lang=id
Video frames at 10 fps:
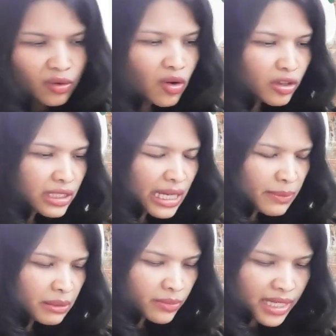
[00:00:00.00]
kok 18
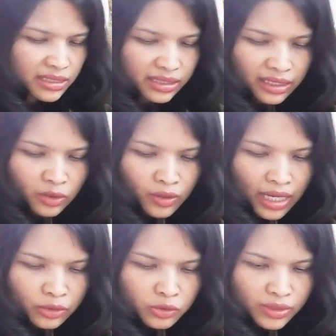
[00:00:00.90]
kilo
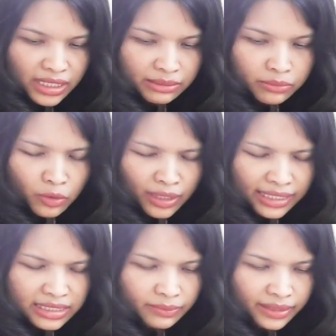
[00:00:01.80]
kalau sudah
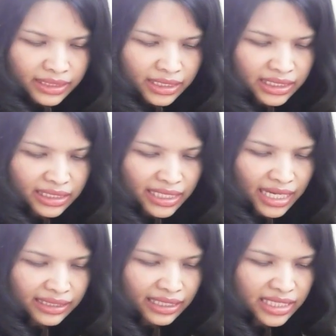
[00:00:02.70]
dibongkar seperti ini
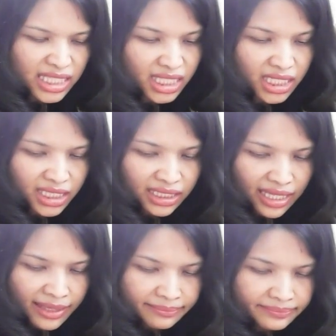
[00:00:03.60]
kelihatannya sedikit
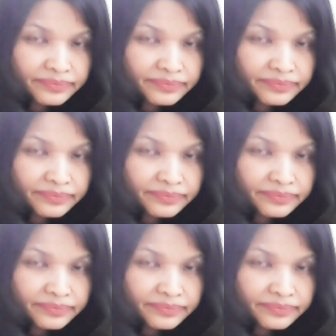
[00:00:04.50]
ya